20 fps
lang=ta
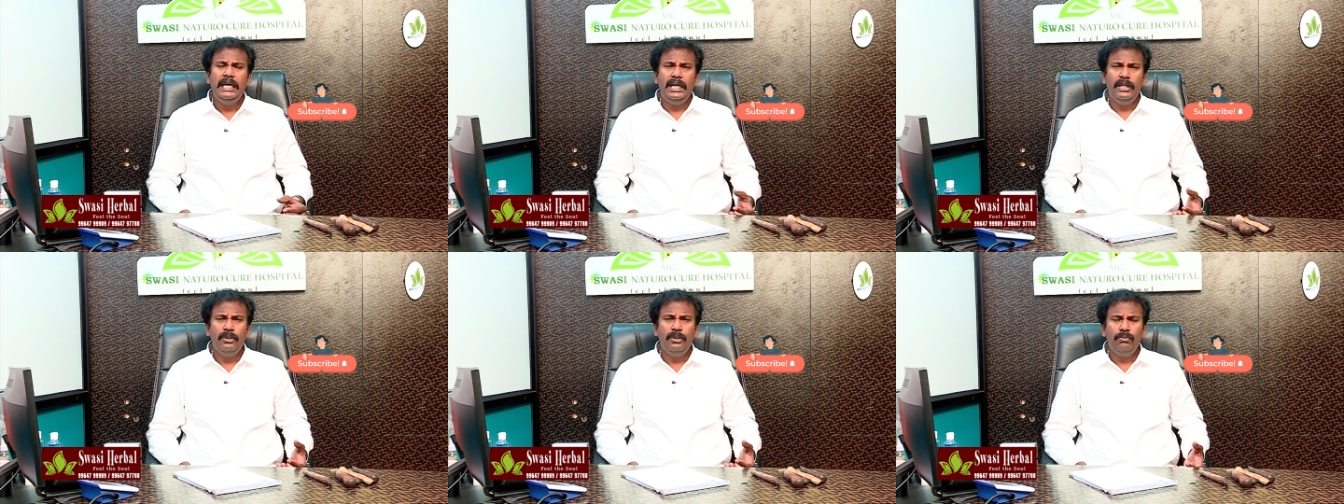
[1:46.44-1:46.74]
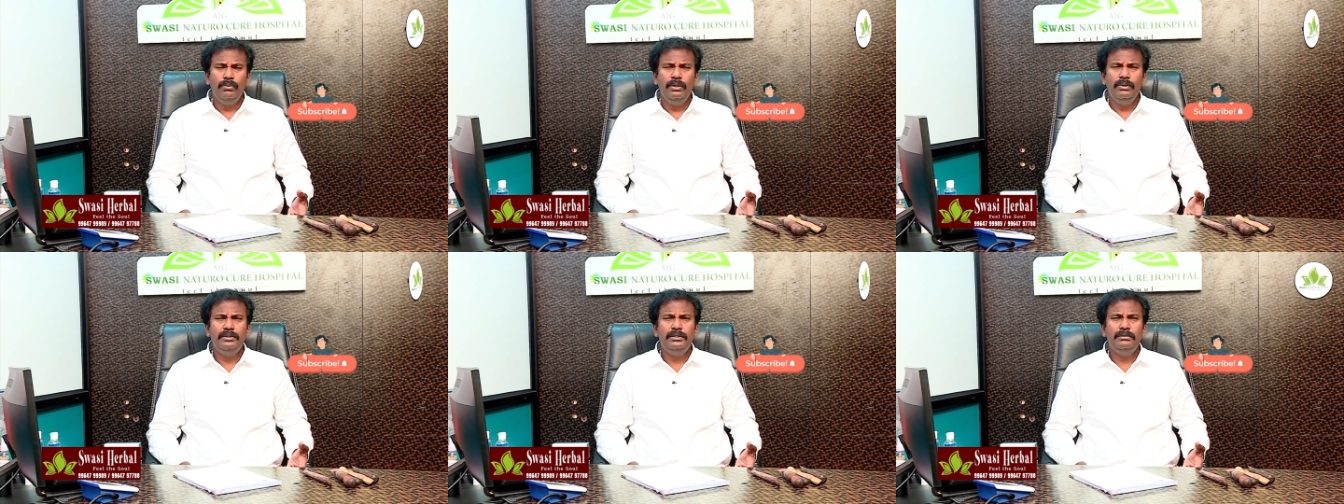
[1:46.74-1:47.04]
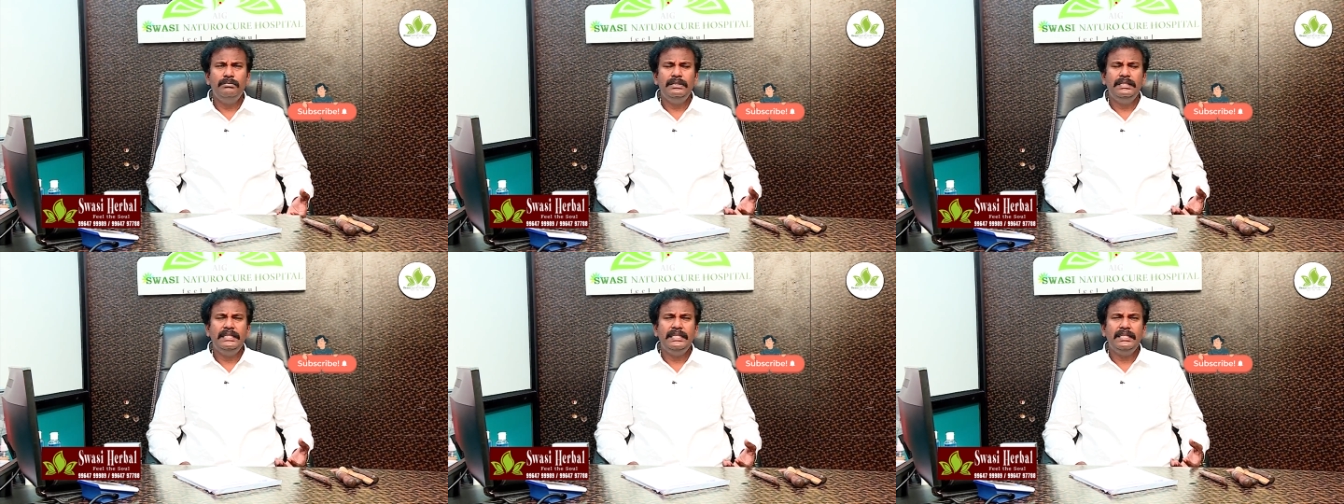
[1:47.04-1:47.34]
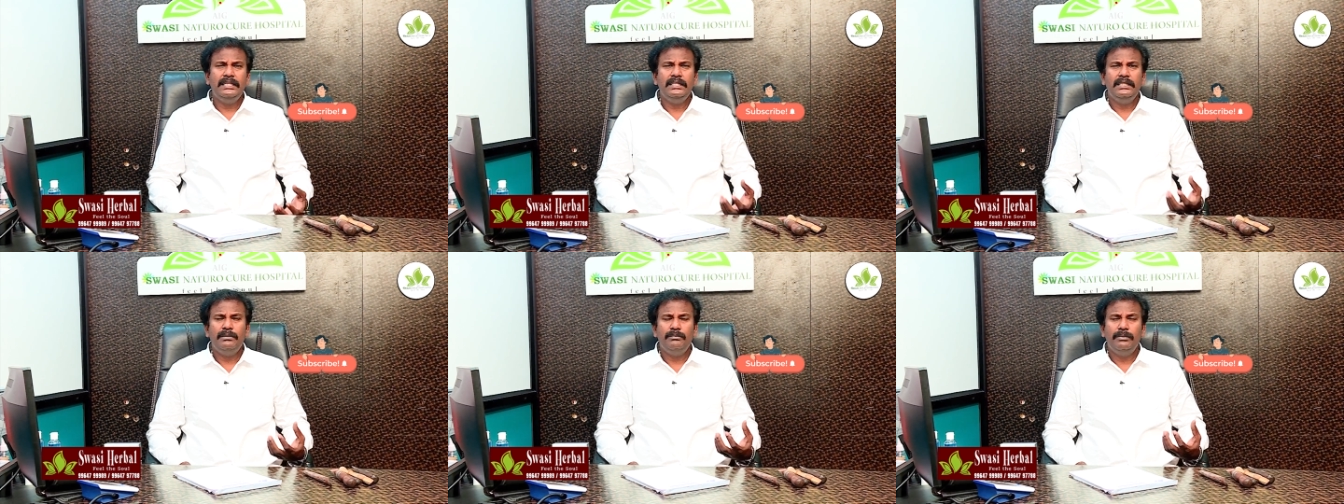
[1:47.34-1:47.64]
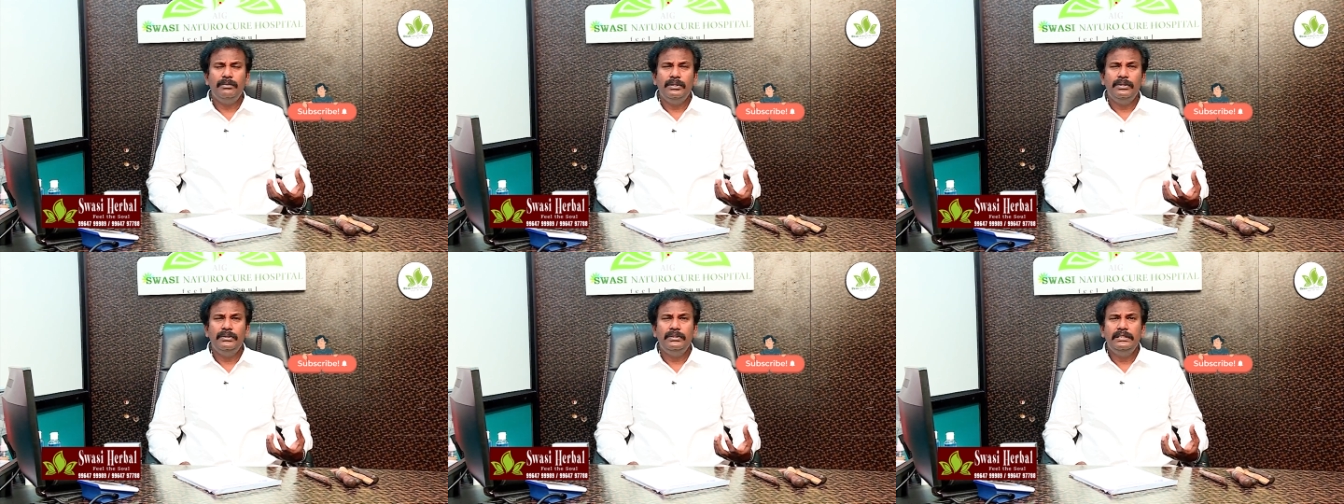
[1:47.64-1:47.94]
அதுக்குள்ளே வந்து பார்த்திங்கன்னா
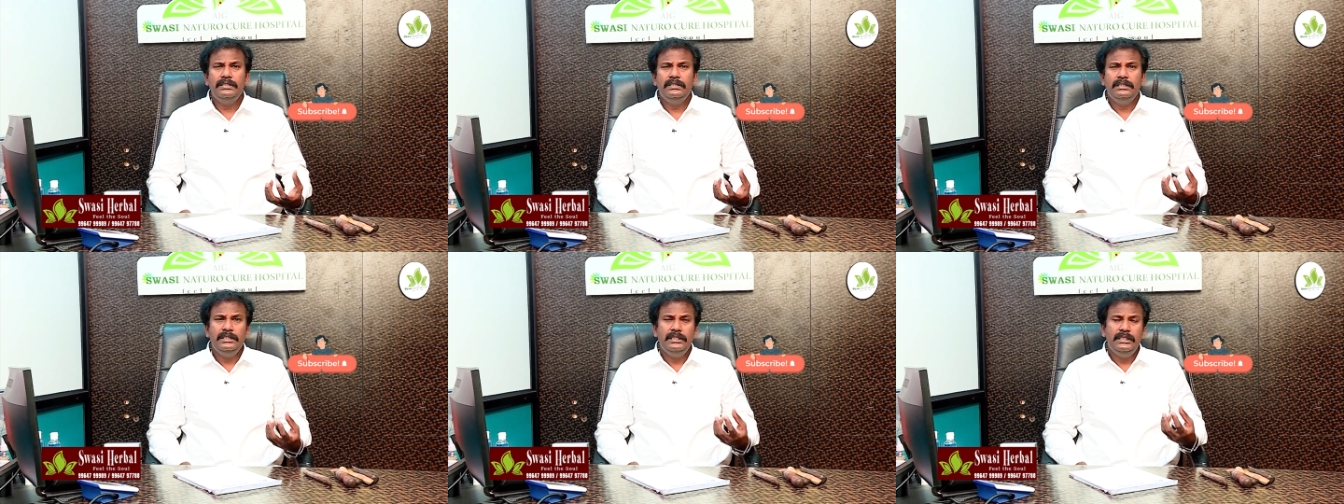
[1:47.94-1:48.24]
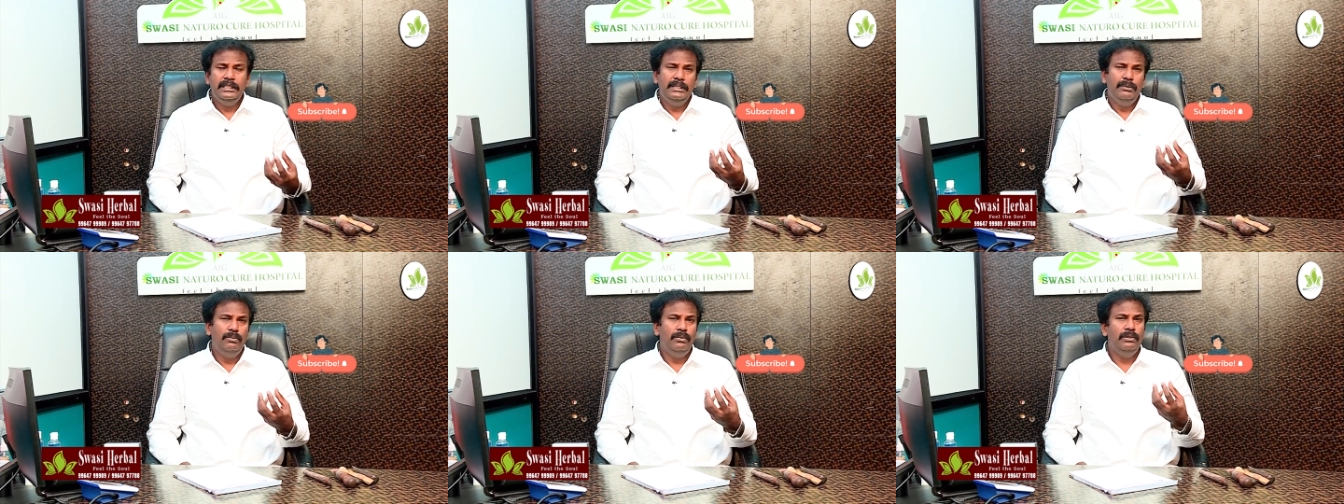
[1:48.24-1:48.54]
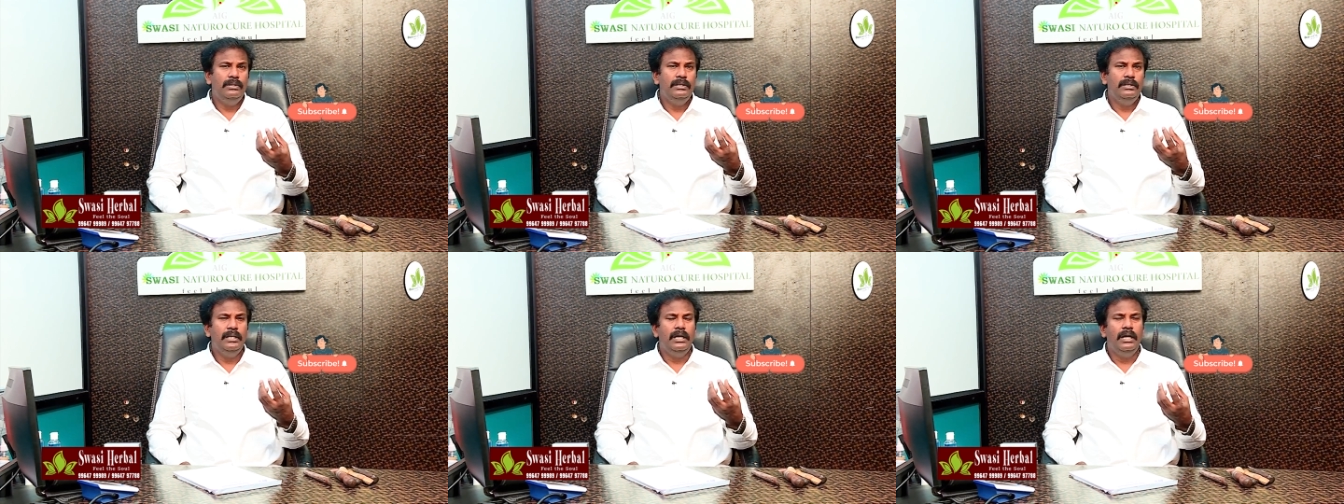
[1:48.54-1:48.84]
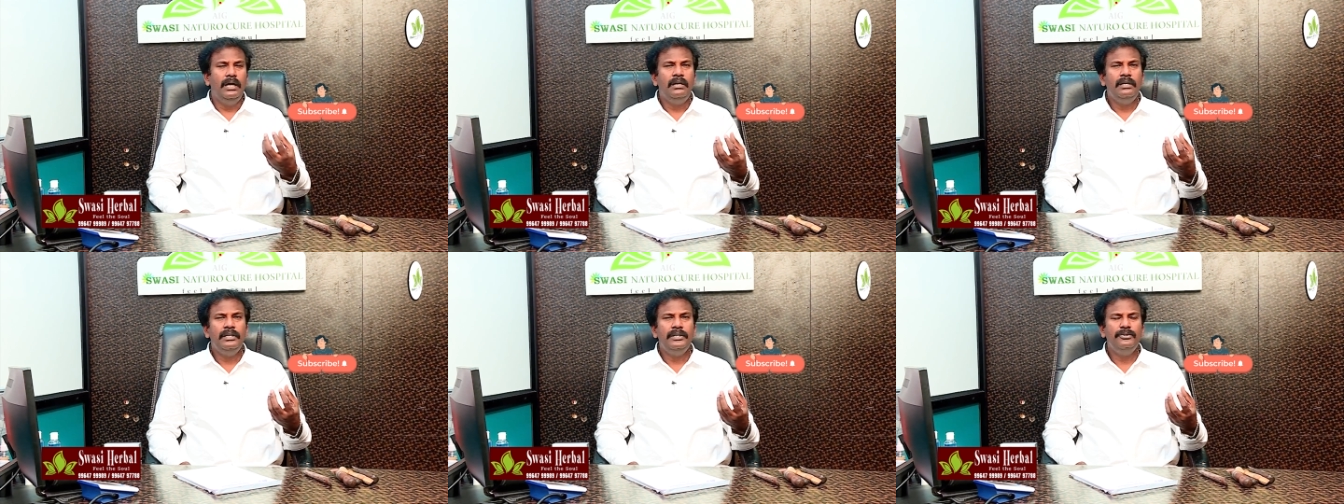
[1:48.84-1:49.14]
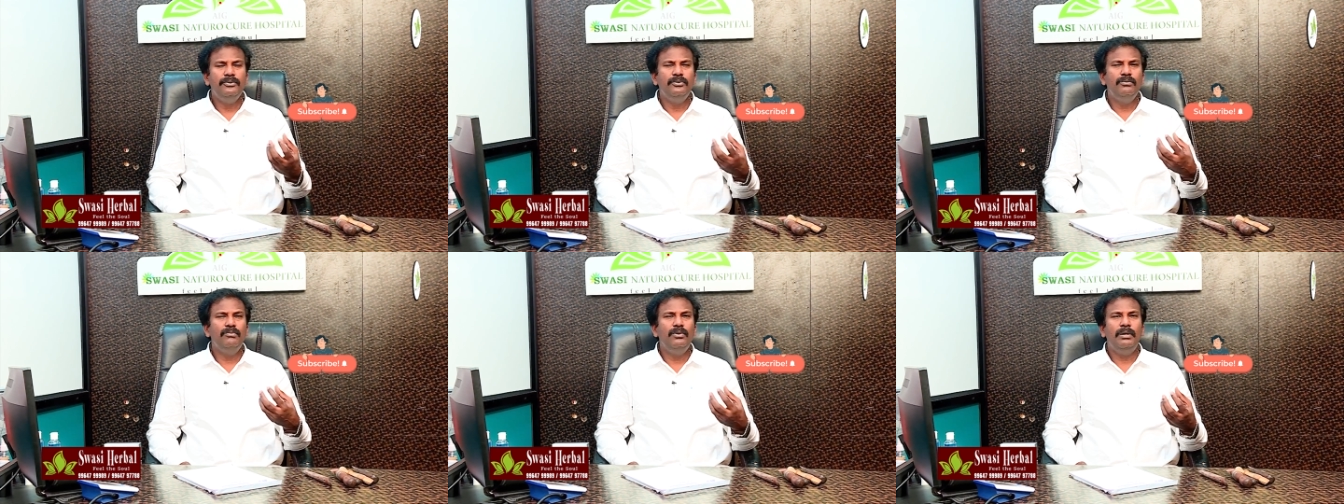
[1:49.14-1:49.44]
நமக்கு வந்து ஒரு
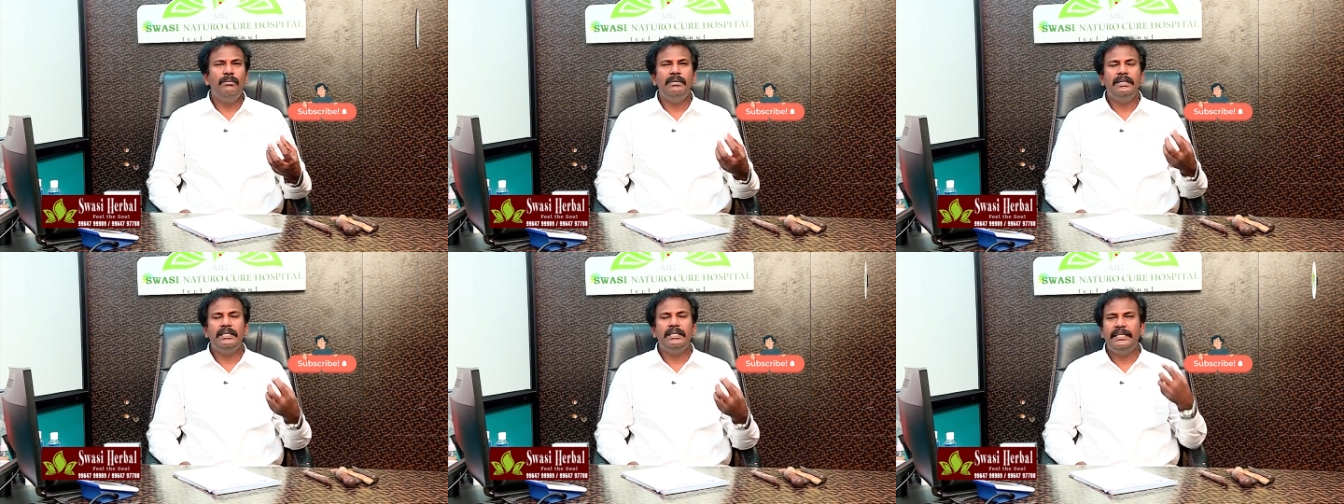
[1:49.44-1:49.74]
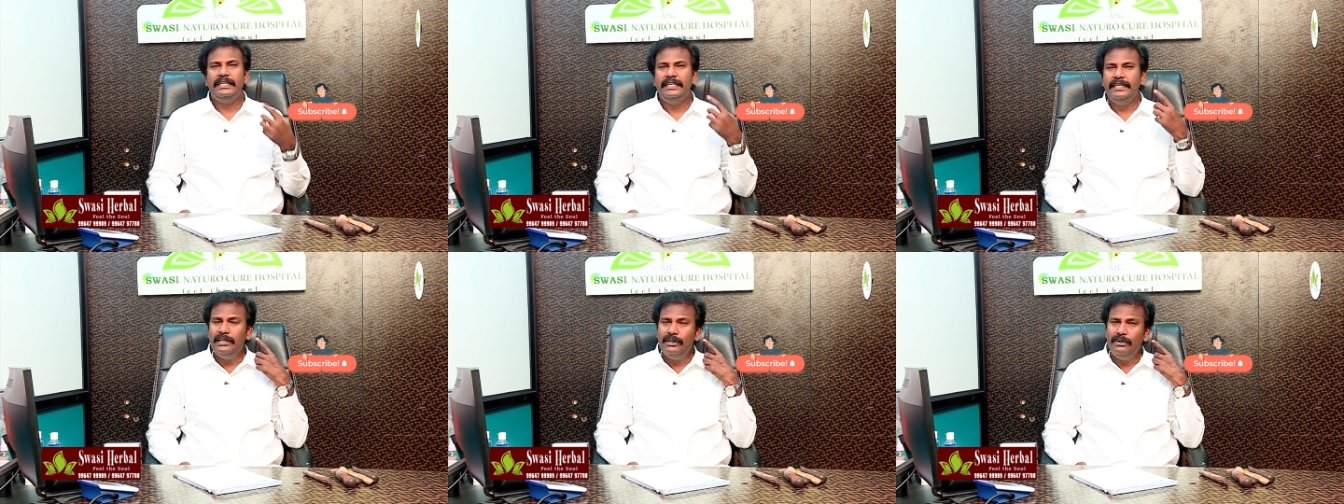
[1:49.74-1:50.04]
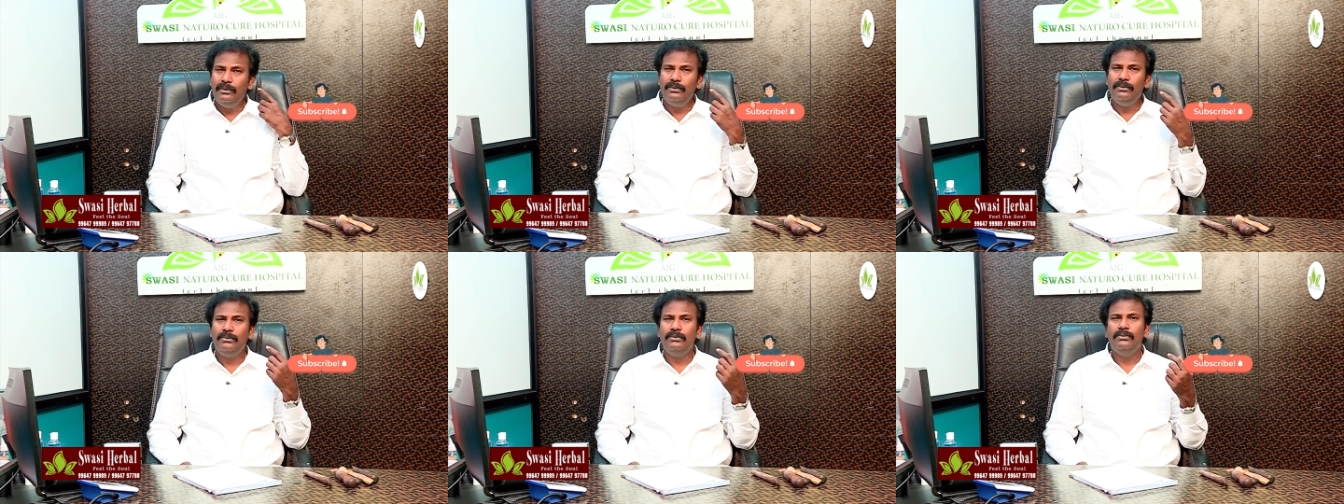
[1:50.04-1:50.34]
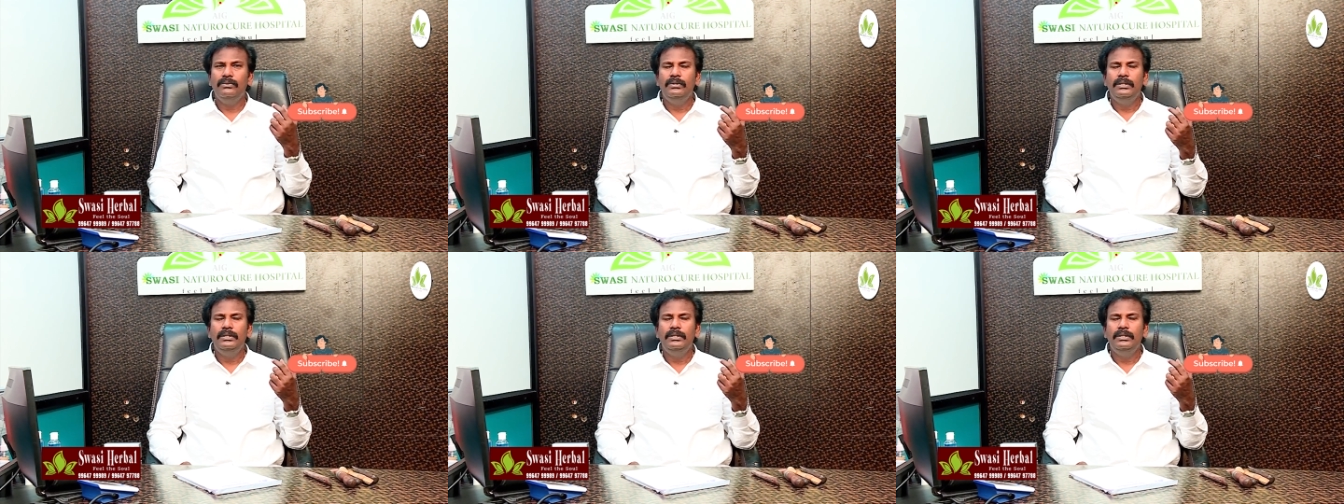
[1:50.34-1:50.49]
ஆடியோ மூலமாக கேட்குறோம்